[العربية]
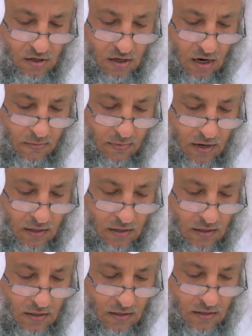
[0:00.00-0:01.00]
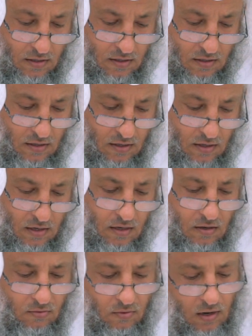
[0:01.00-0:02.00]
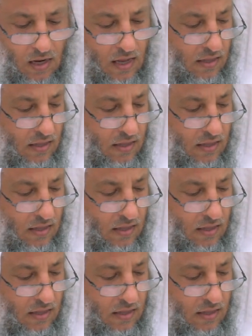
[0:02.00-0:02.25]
الرحمن والله